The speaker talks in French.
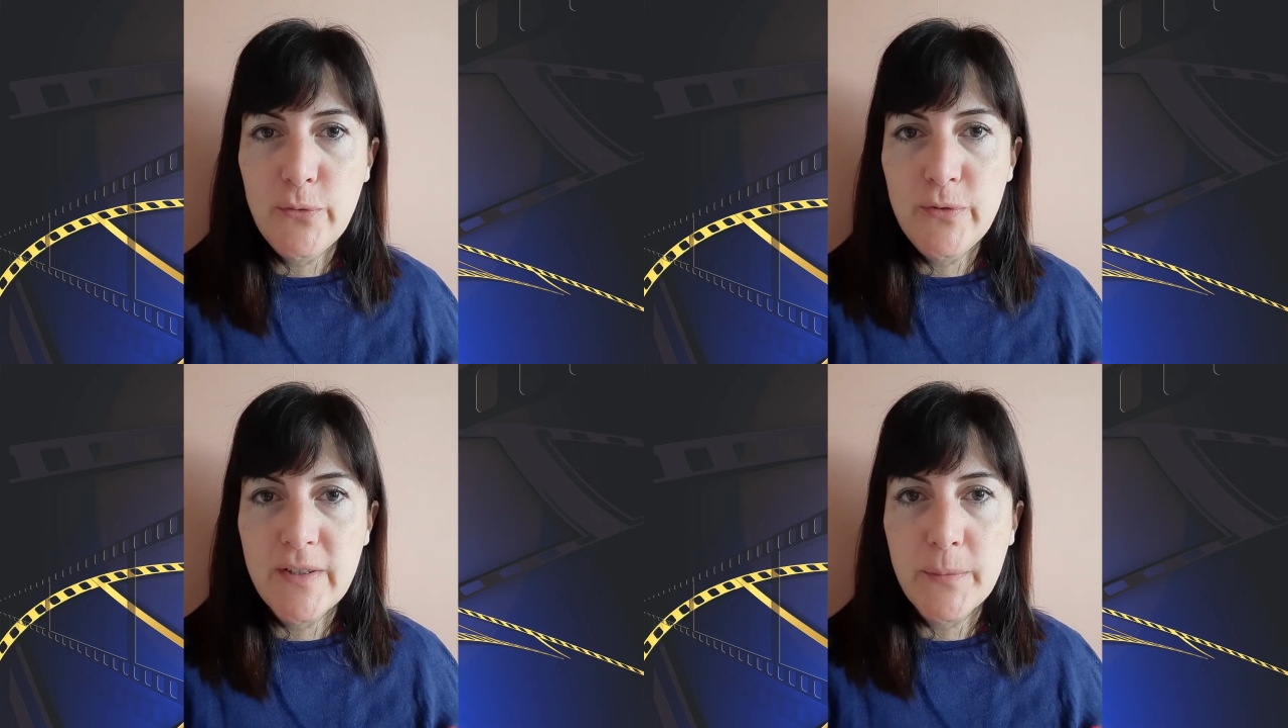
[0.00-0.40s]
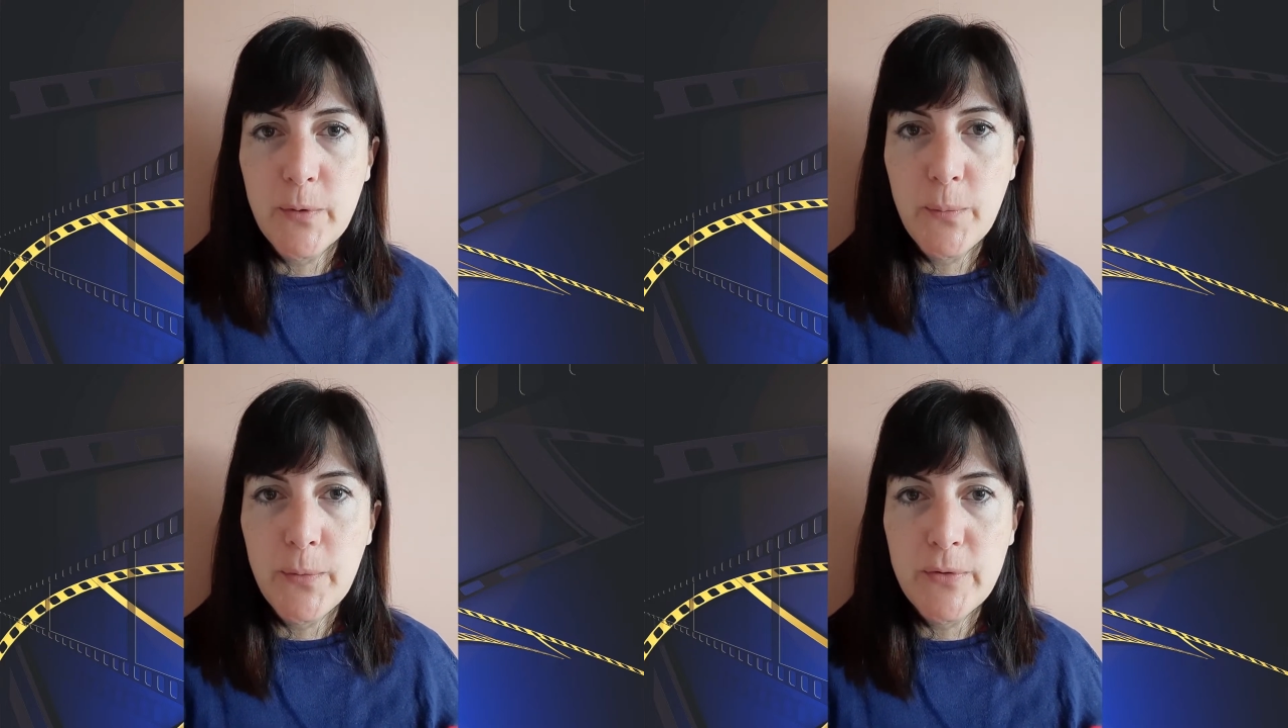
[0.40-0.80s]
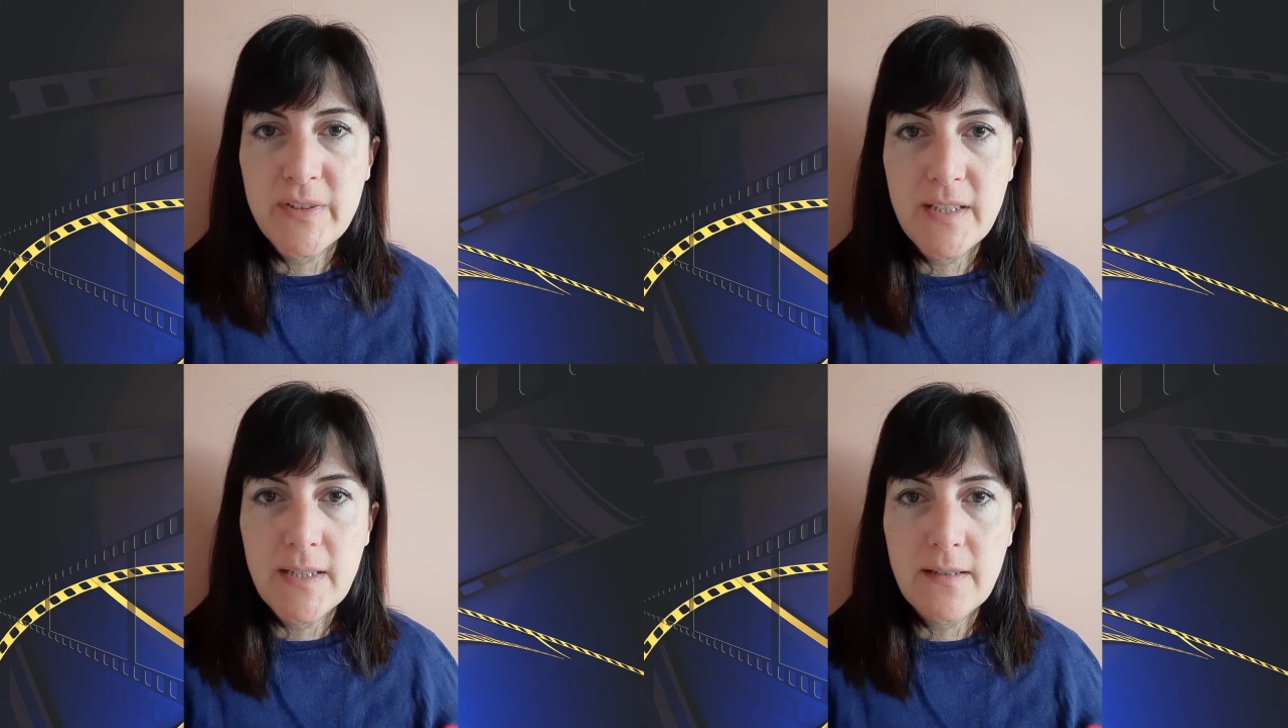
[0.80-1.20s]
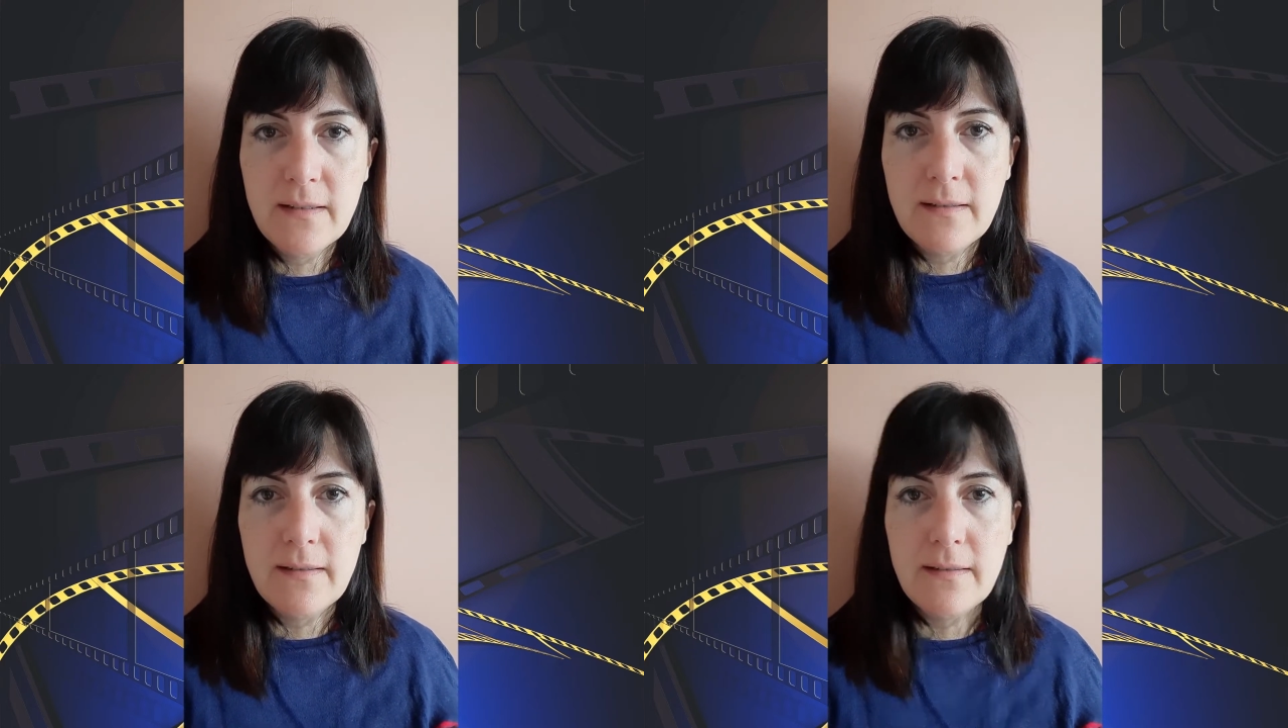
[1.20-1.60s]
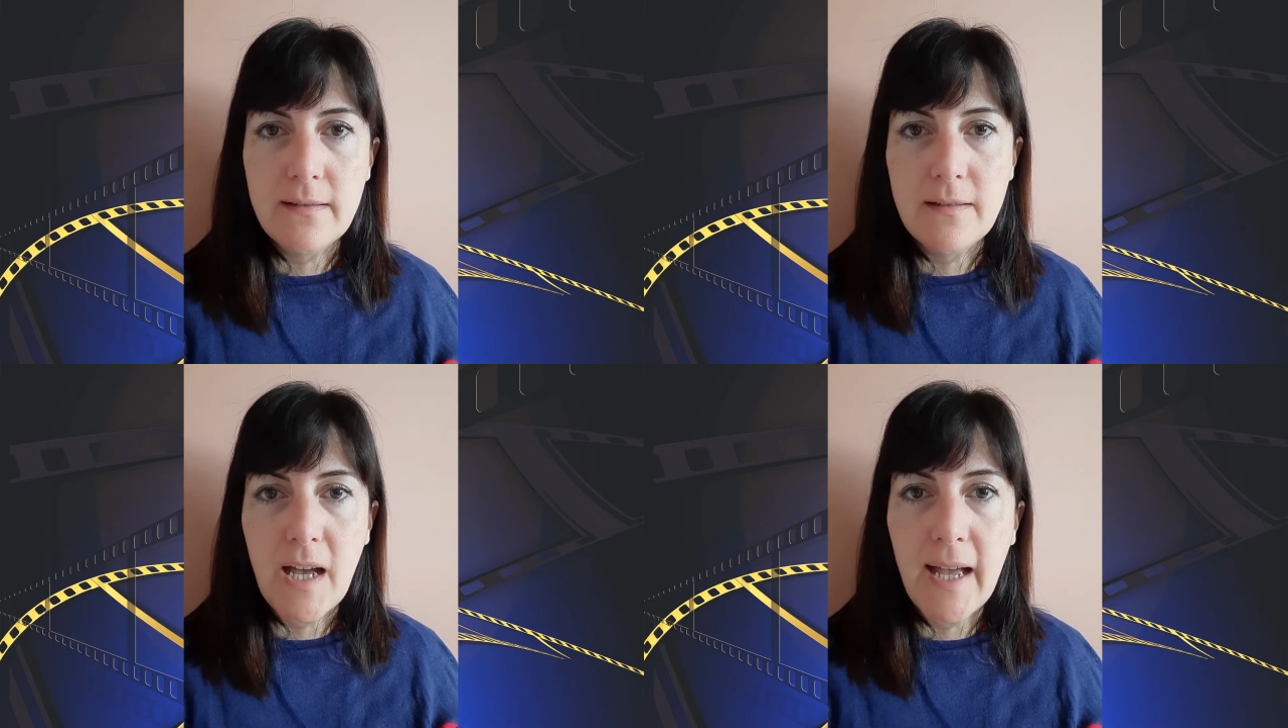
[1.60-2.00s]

vous en proposer euh,